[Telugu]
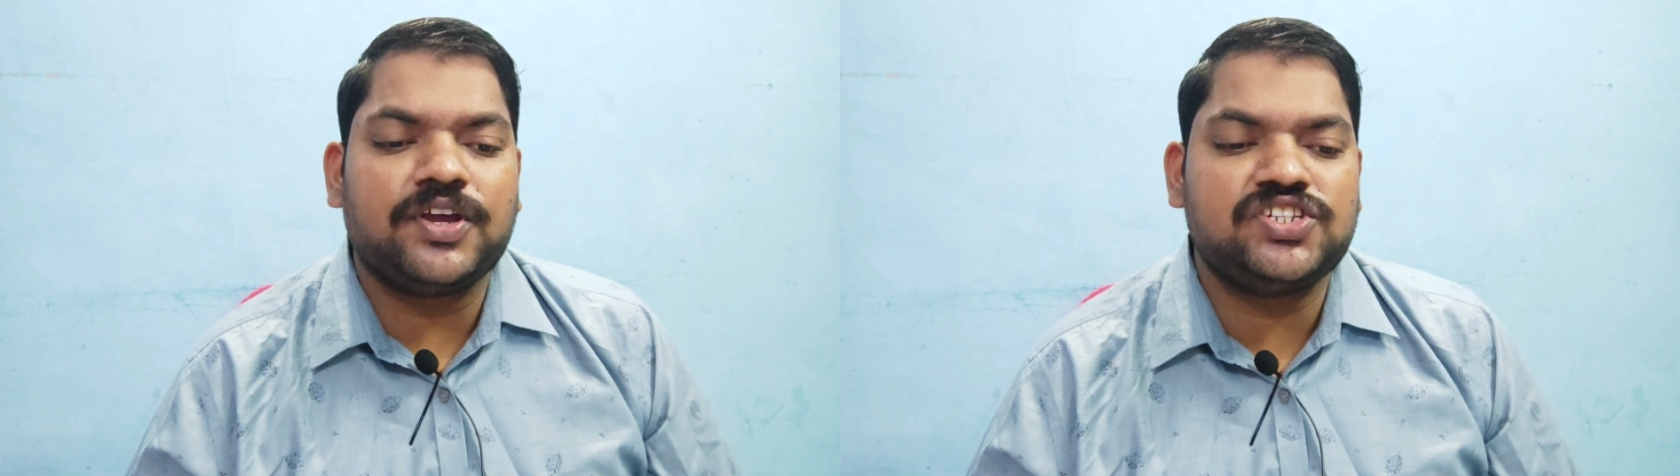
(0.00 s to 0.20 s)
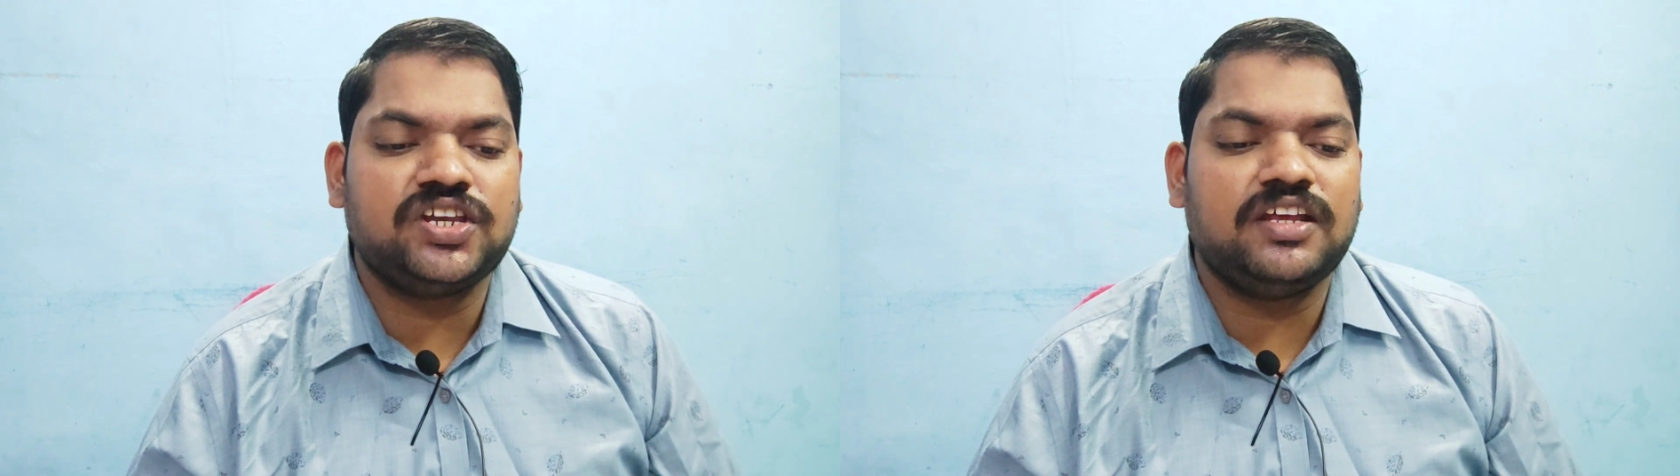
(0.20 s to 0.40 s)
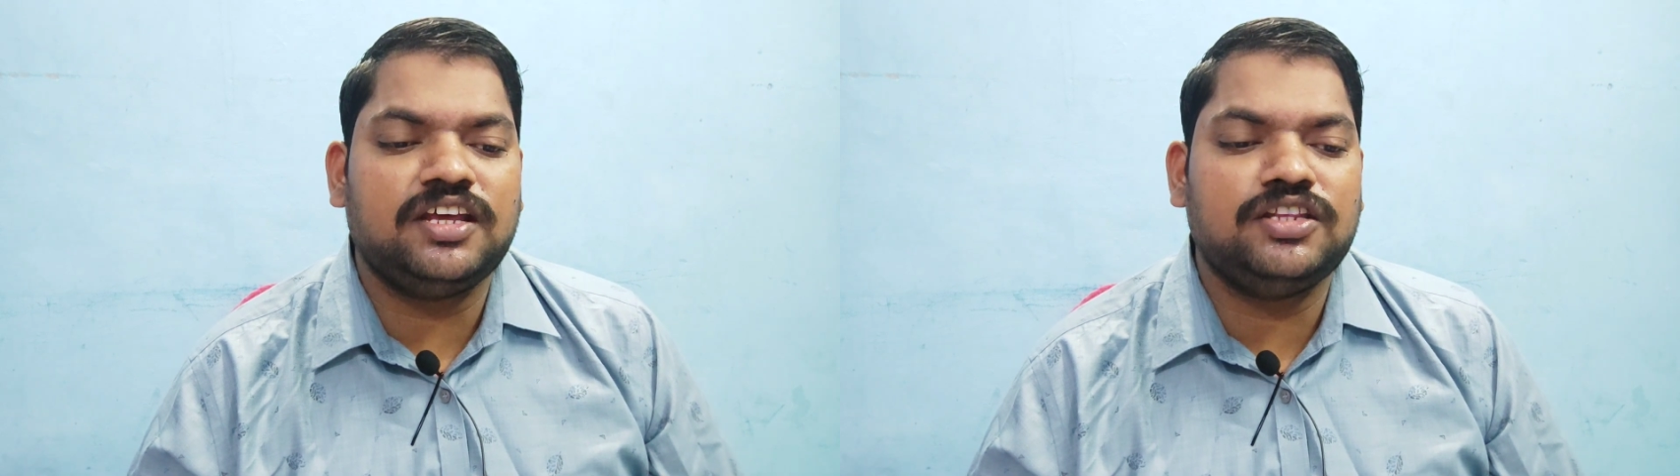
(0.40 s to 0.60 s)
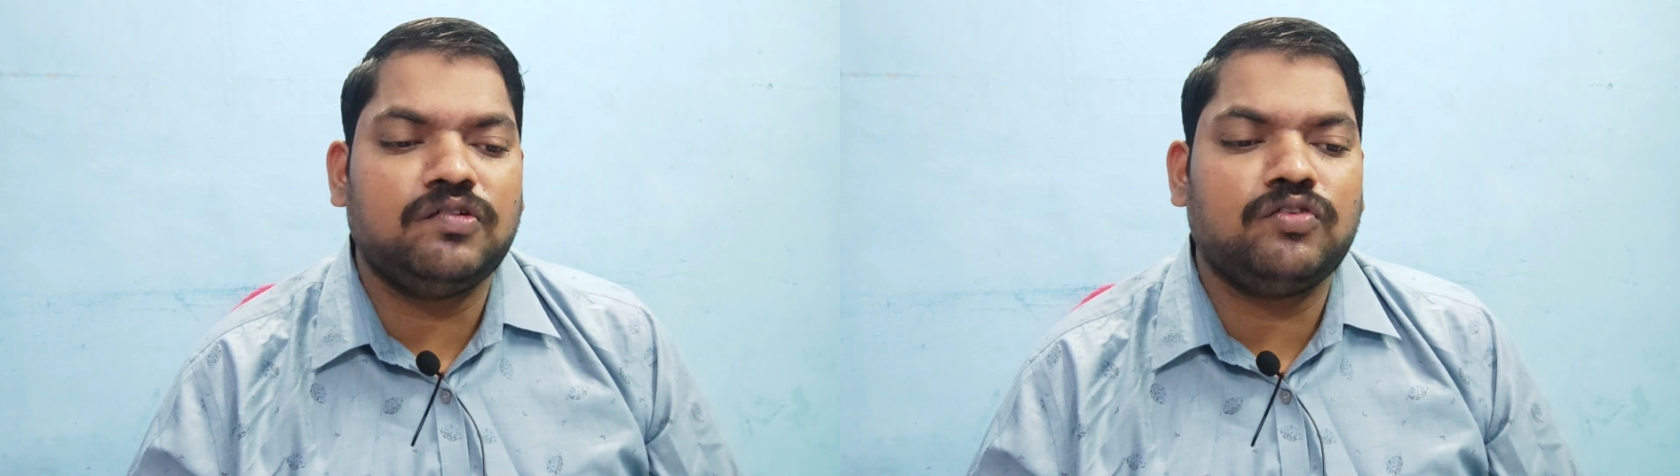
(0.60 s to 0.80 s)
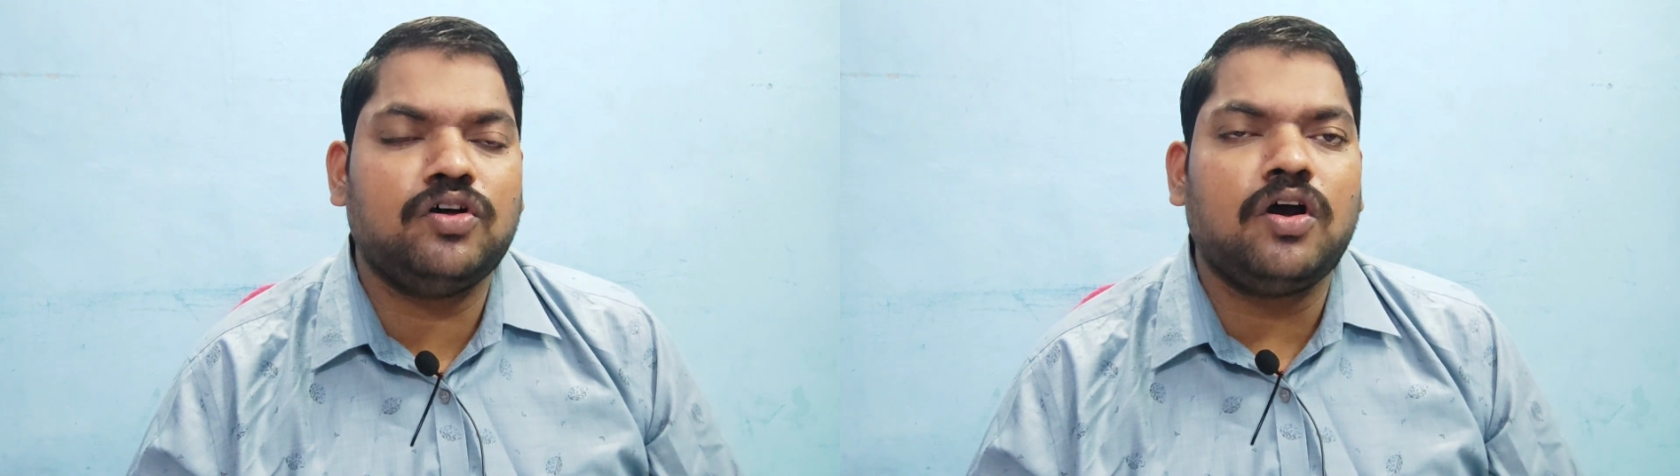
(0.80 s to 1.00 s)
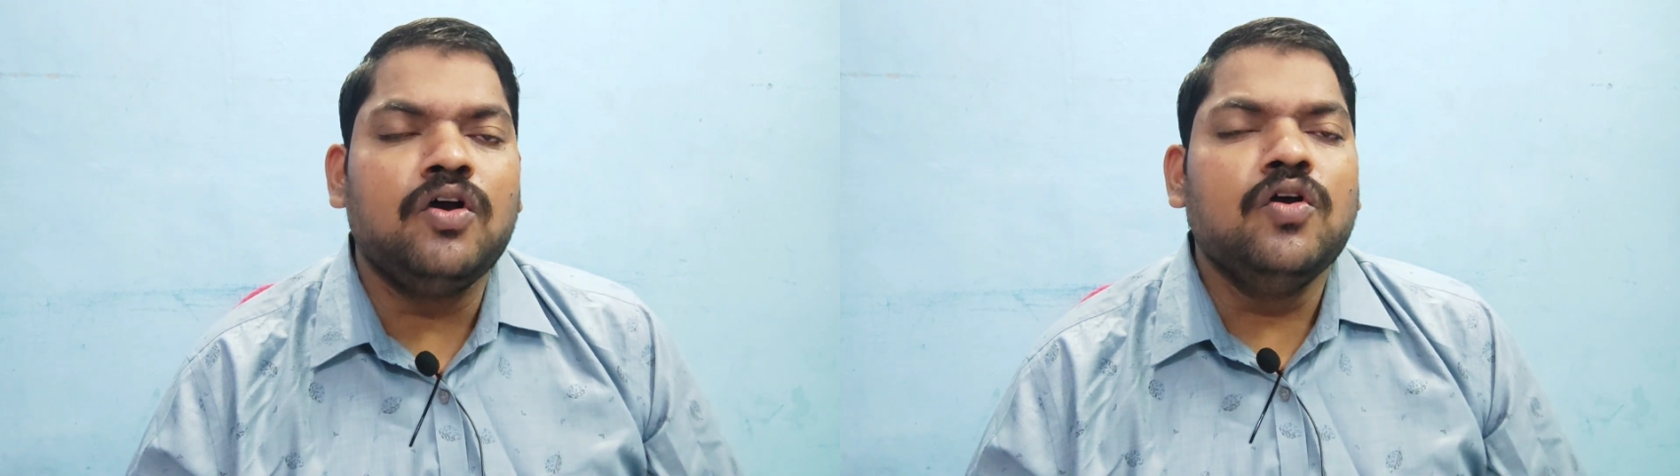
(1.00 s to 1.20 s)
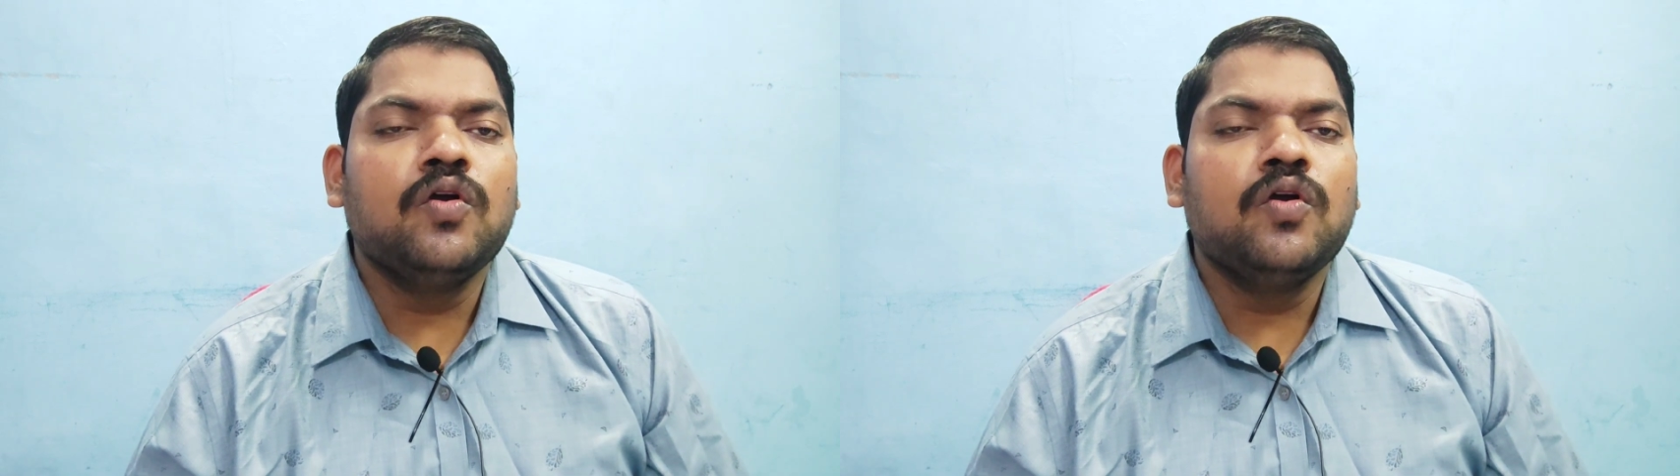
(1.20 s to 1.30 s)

పక్షి ఏదైతే ఉందో